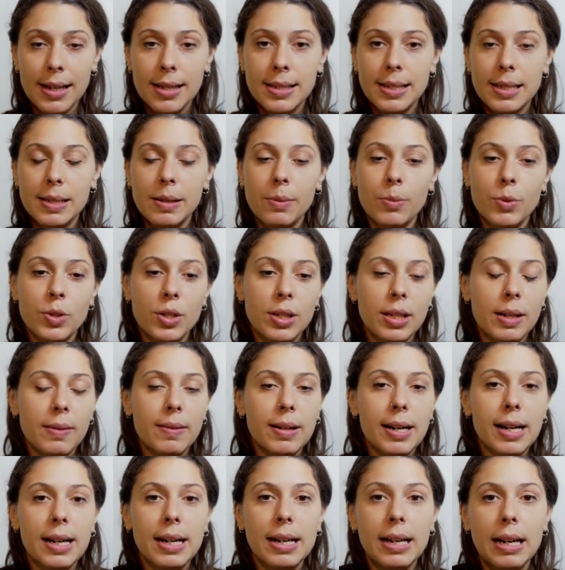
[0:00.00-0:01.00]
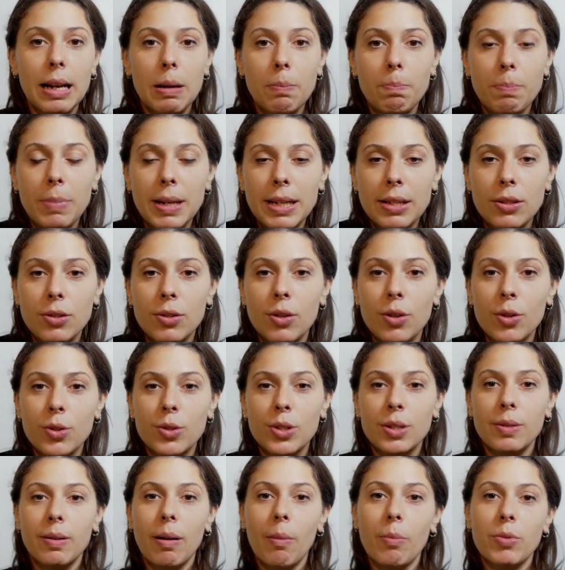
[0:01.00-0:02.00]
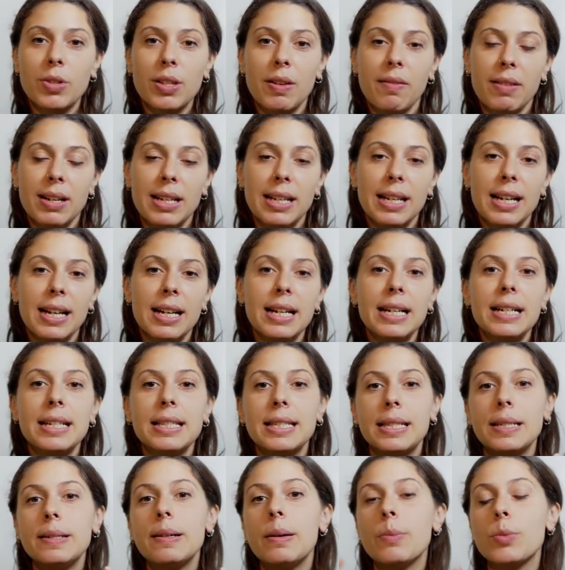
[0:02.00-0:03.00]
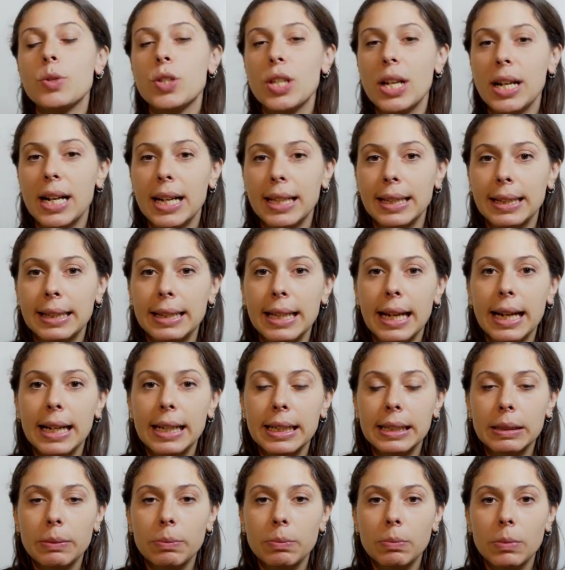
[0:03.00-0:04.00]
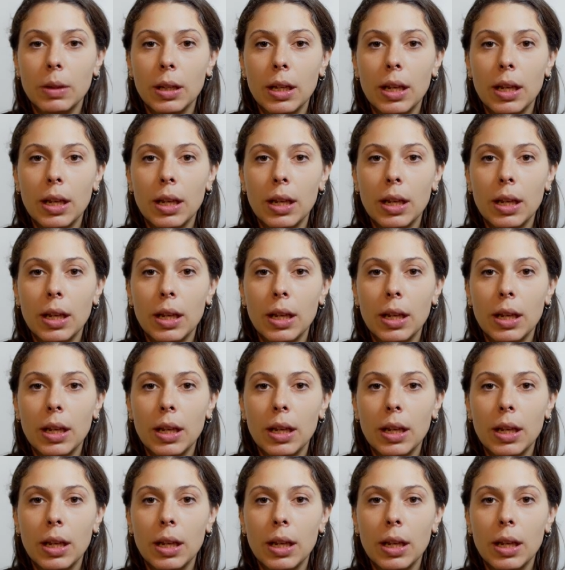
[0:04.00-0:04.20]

si vamos a trabajar en el piso, si vamos a bailar, si vamos a cantar.